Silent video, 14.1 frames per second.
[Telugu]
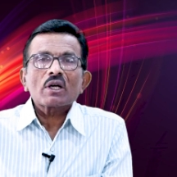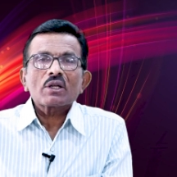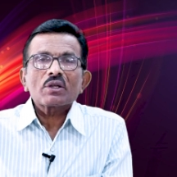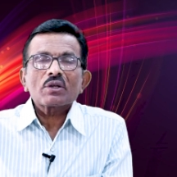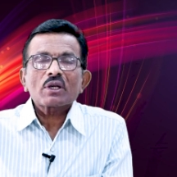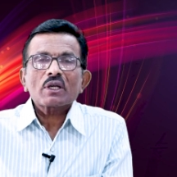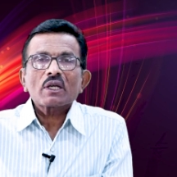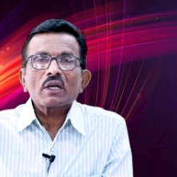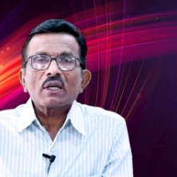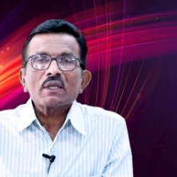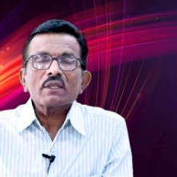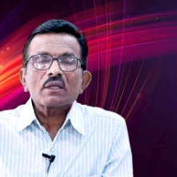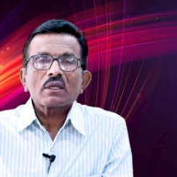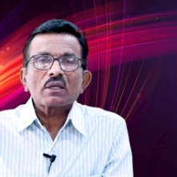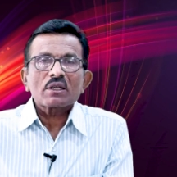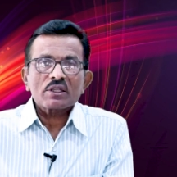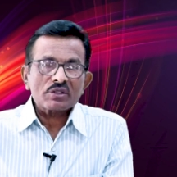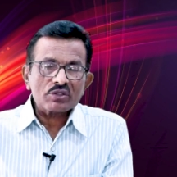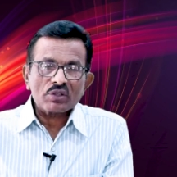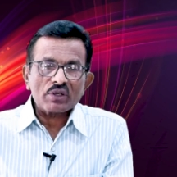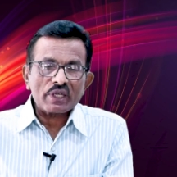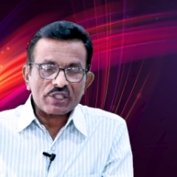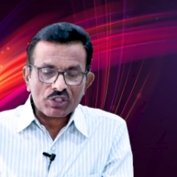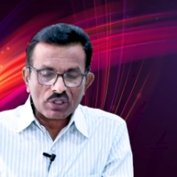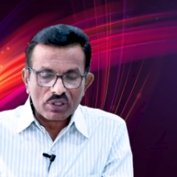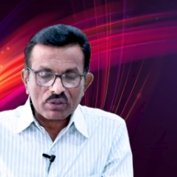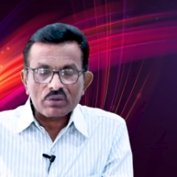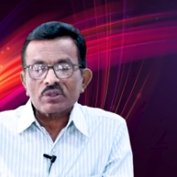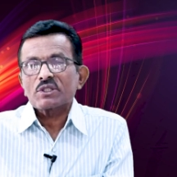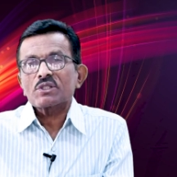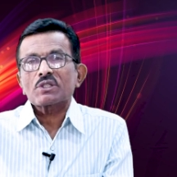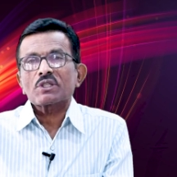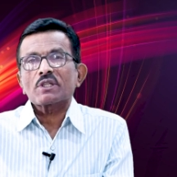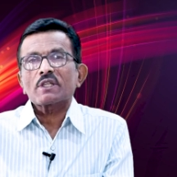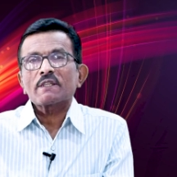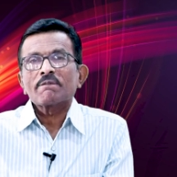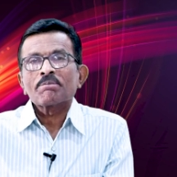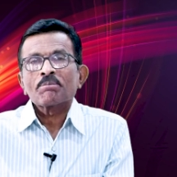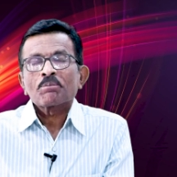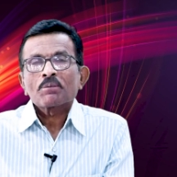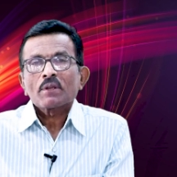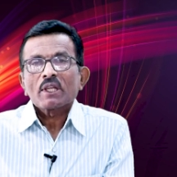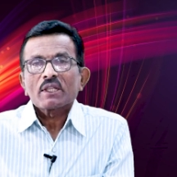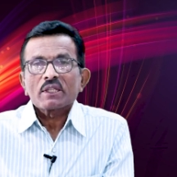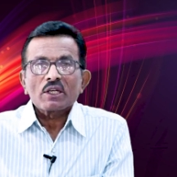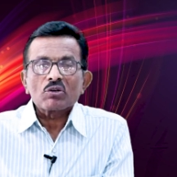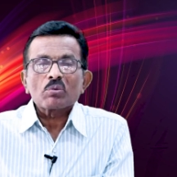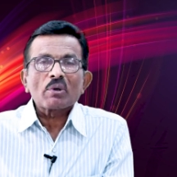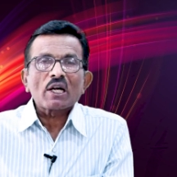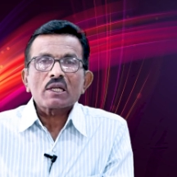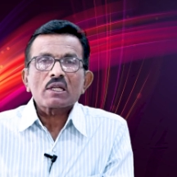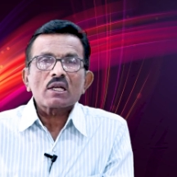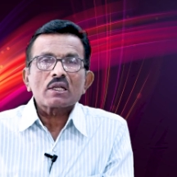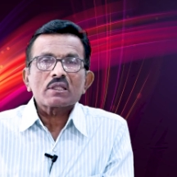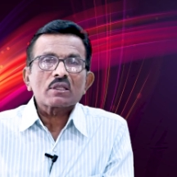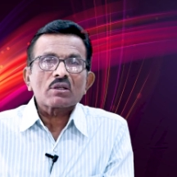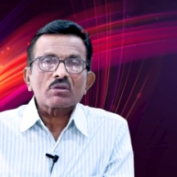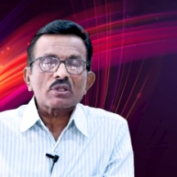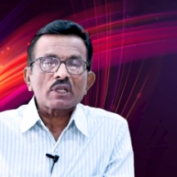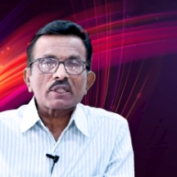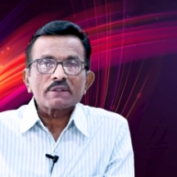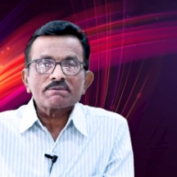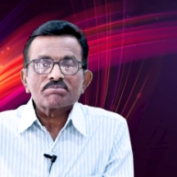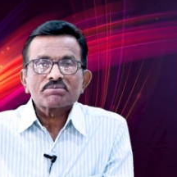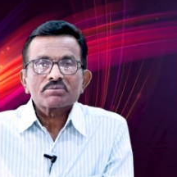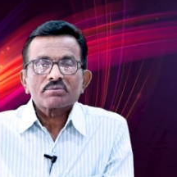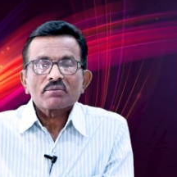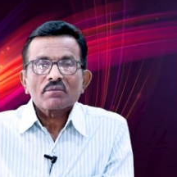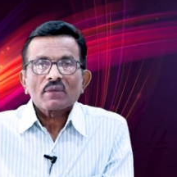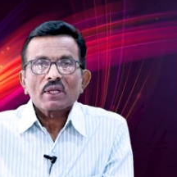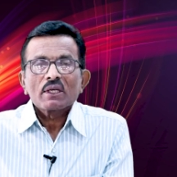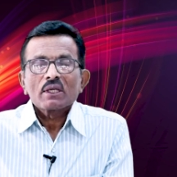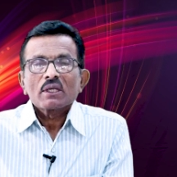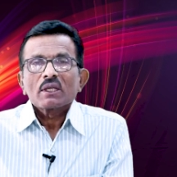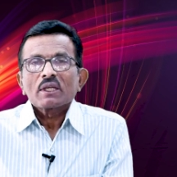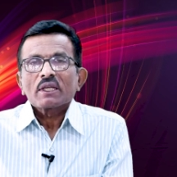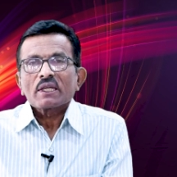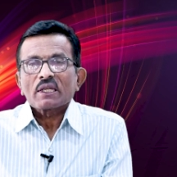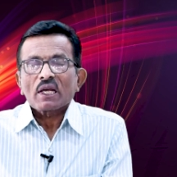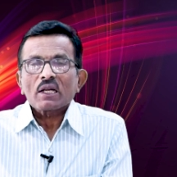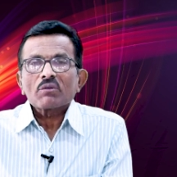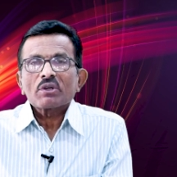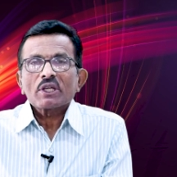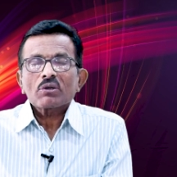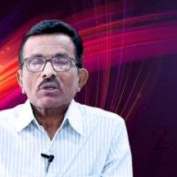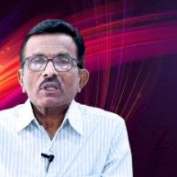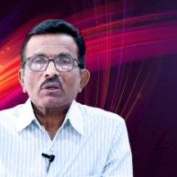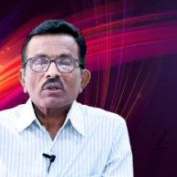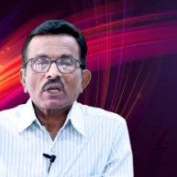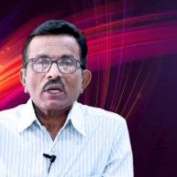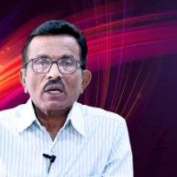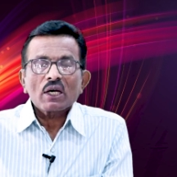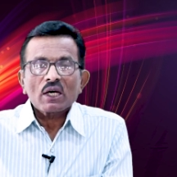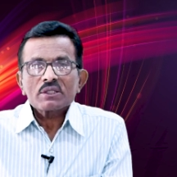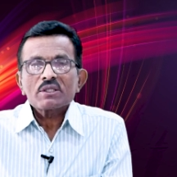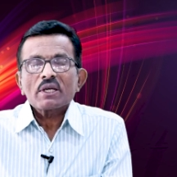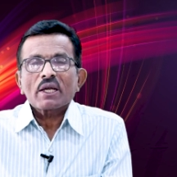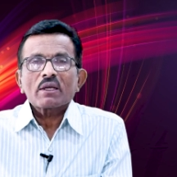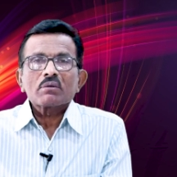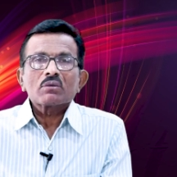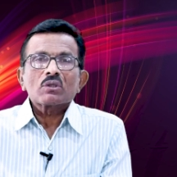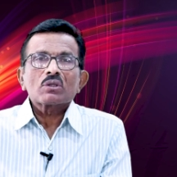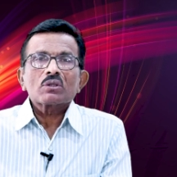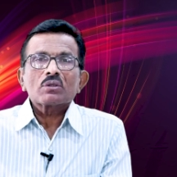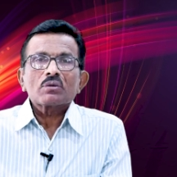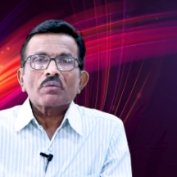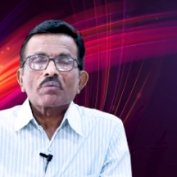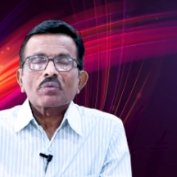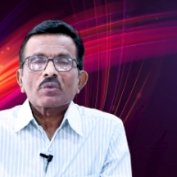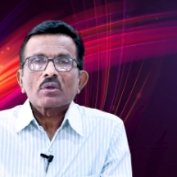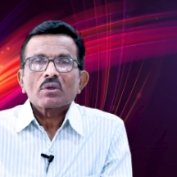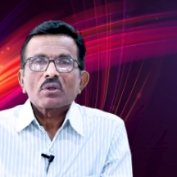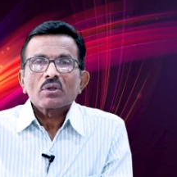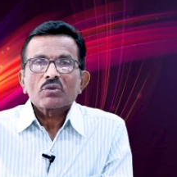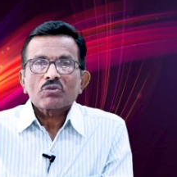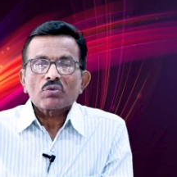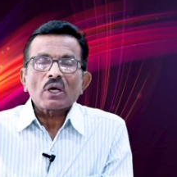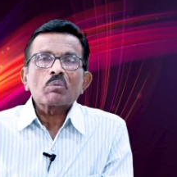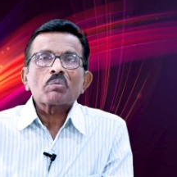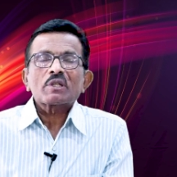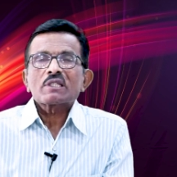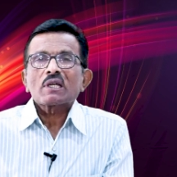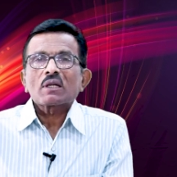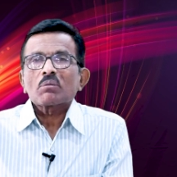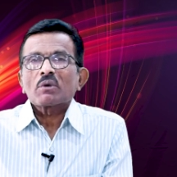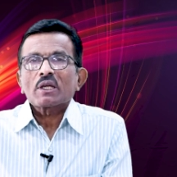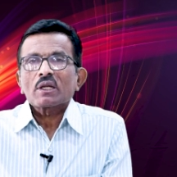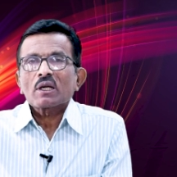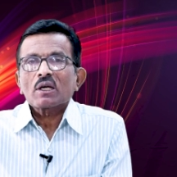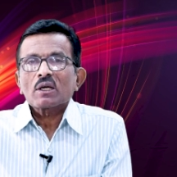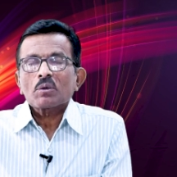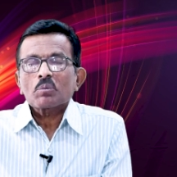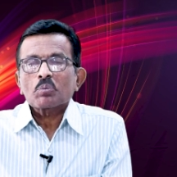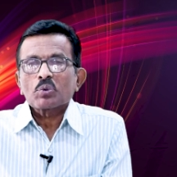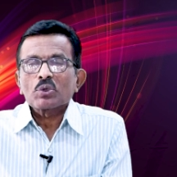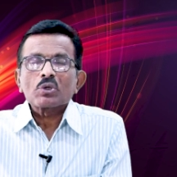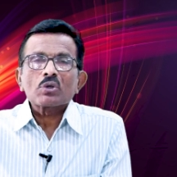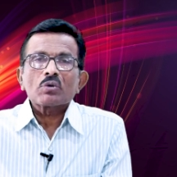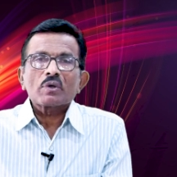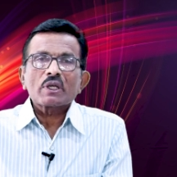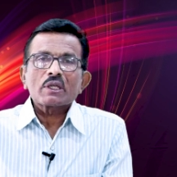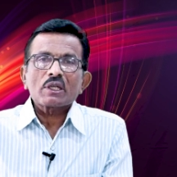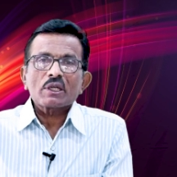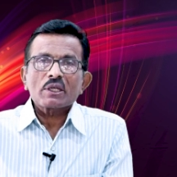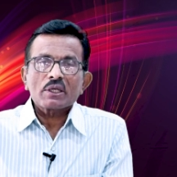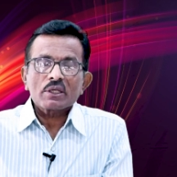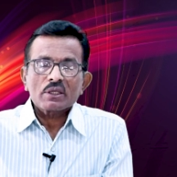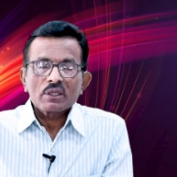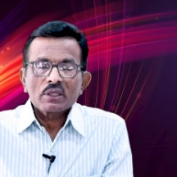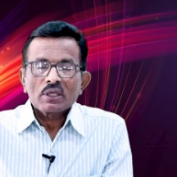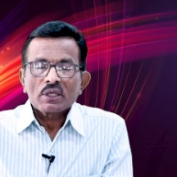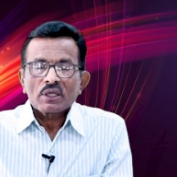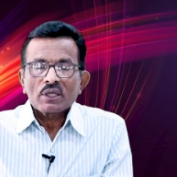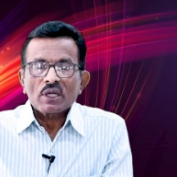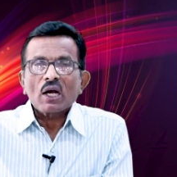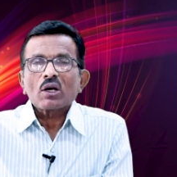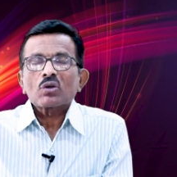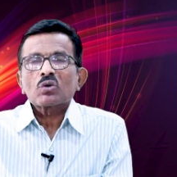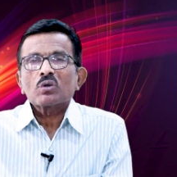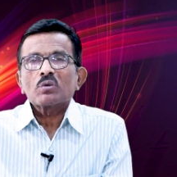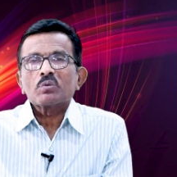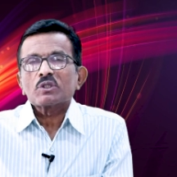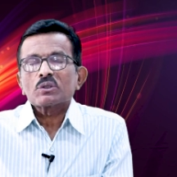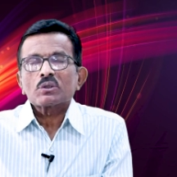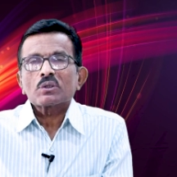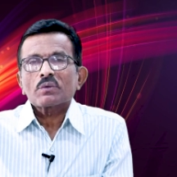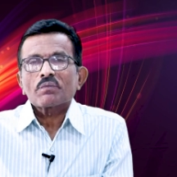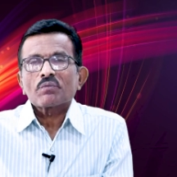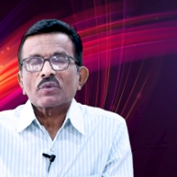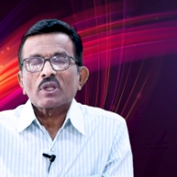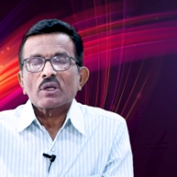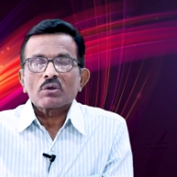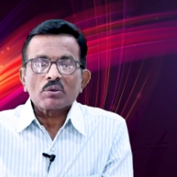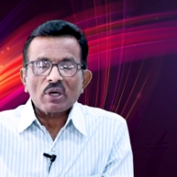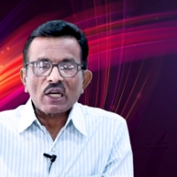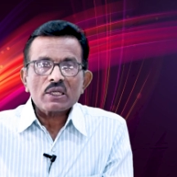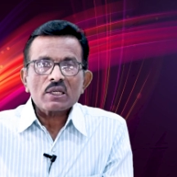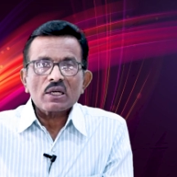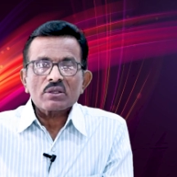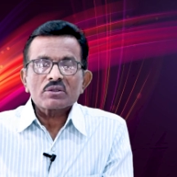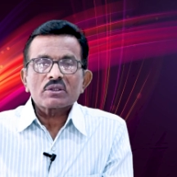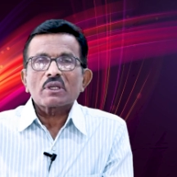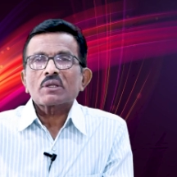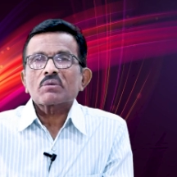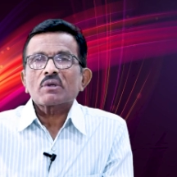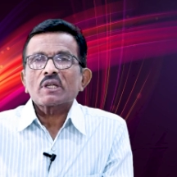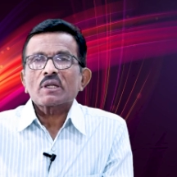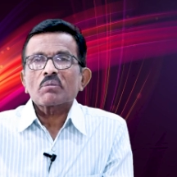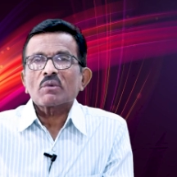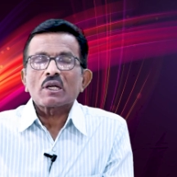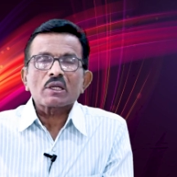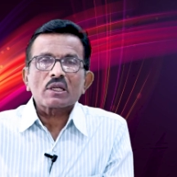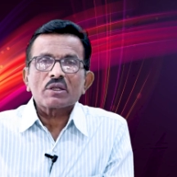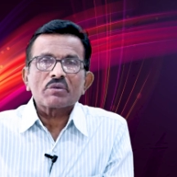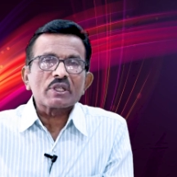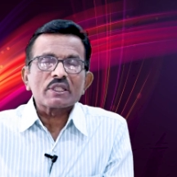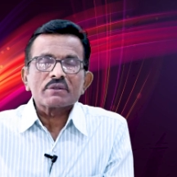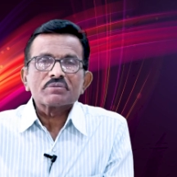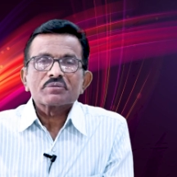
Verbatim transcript: వారి యొక్క రెస్టరేషన్ గురించి దేవుడు మాట్లాడుతూ ఉన్నాడు ఈ నలభై ఒకటవ అధ్యాయంలో స్వల్పజనమైన పురుగు వంటి యాకోబుతో దేవుడు మాట్లాడుతున్నటువంటి మాటలు ఇవి